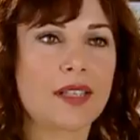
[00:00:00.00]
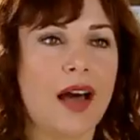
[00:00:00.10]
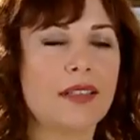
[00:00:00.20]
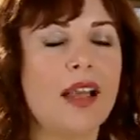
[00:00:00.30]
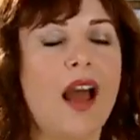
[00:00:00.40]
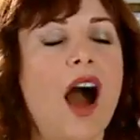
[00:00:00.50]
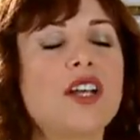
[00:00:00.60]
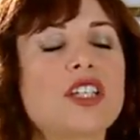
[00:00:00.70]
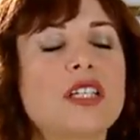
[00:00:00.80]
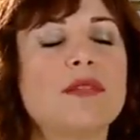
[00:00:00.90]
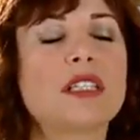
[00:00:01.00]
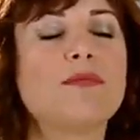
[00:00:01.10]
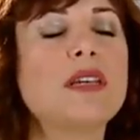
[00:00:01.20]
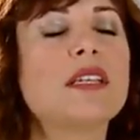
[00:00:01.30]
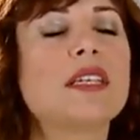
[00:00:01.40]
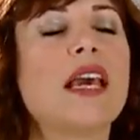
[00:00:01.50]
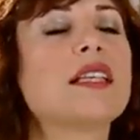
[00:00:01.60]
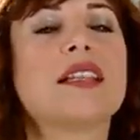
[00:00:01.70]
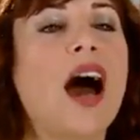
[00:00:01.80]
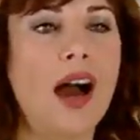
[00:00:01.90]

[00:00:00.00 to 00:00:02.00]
an aşkımız bir kez daha